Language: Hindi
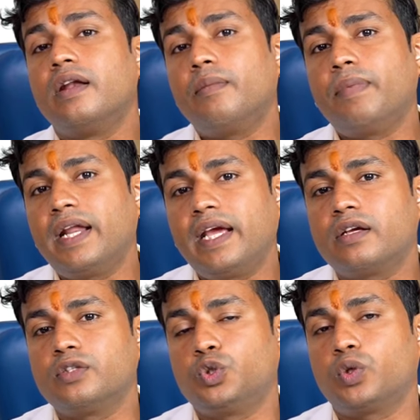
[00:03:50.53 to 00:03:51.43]
नंबर
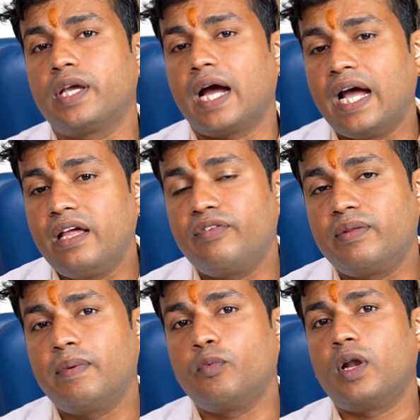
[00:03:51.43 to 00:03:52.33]
एक जो कि
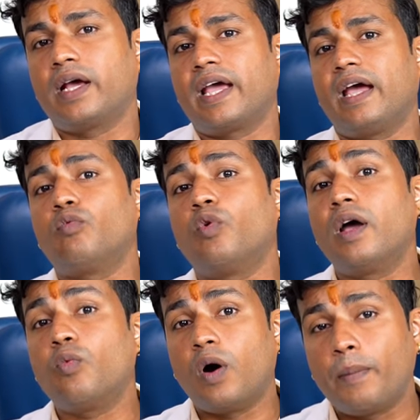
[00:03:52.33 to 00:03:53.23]
आयुर्वेद में बोला गया है वो
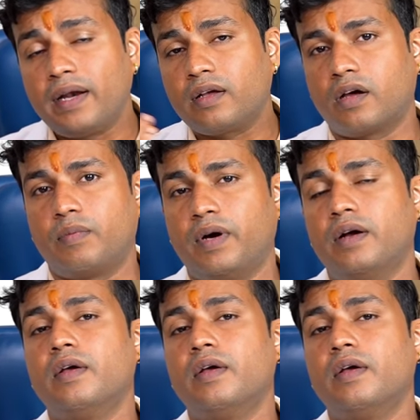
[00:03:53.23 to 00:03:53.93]
है वमन कर्म